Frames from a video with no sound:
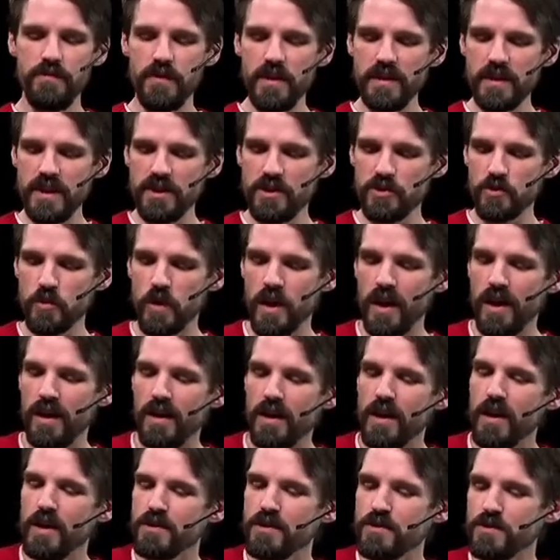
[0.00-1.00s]
choix
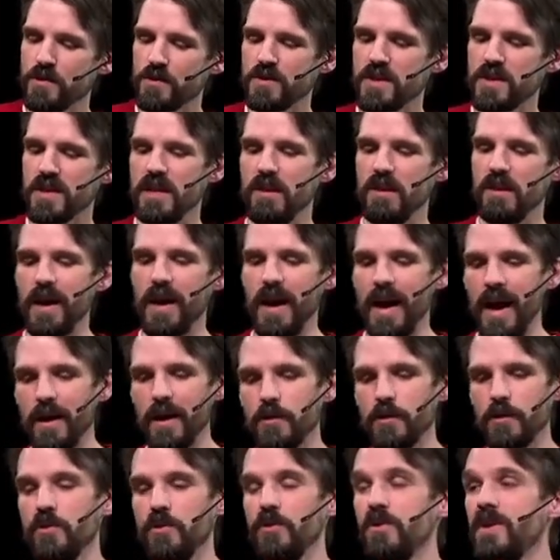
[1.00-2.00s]
sur ce qui va
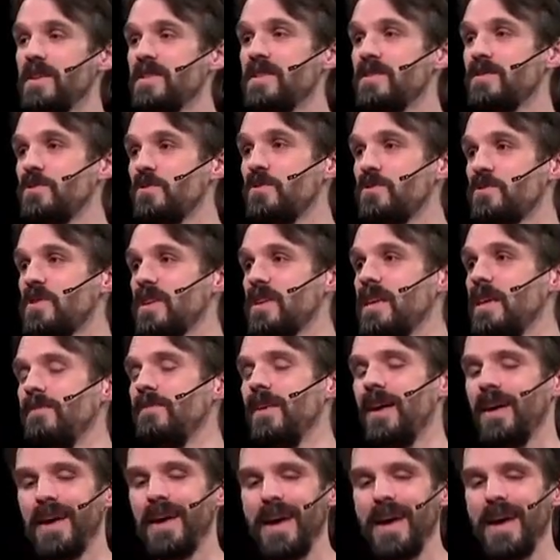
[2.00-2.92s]
inclure et sur ce qui va